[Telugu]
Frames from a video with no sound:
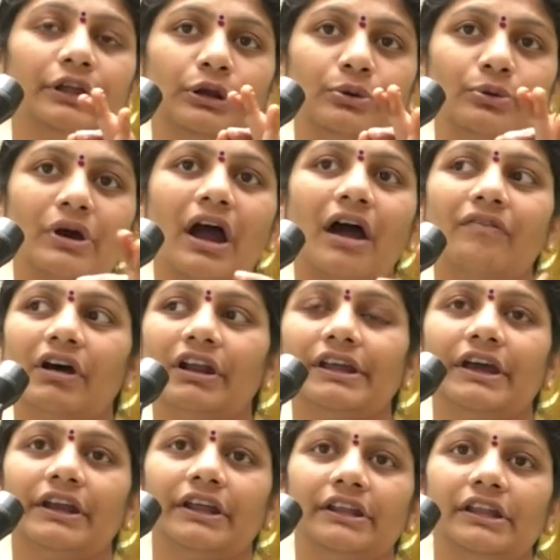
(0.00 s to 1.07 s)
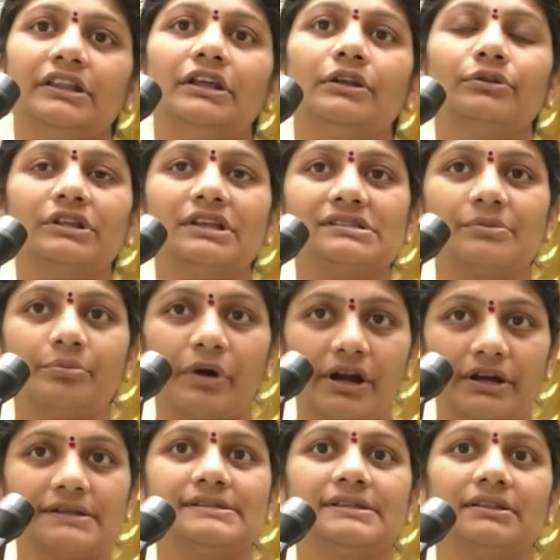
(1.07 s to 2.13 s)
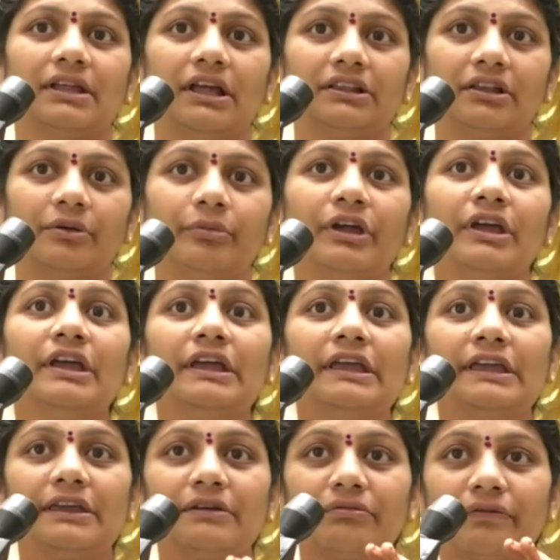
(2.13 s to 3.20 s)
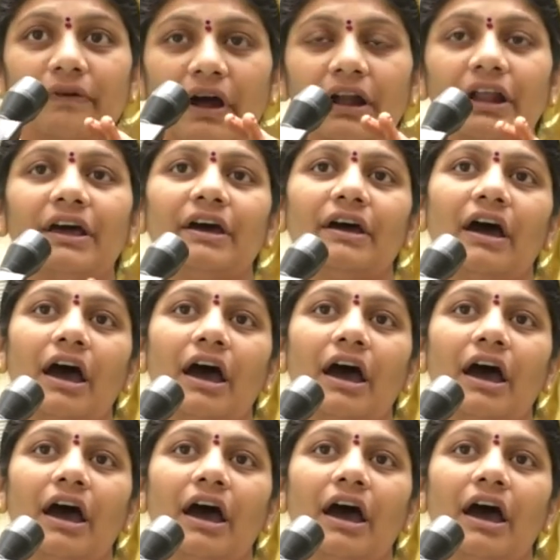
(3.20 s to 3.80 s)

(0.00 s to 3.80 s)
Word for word: ఇల్లు కావాలి అనేది తెలుగుదేశం పార్టీ సిద్ధాంతం ఇవాళ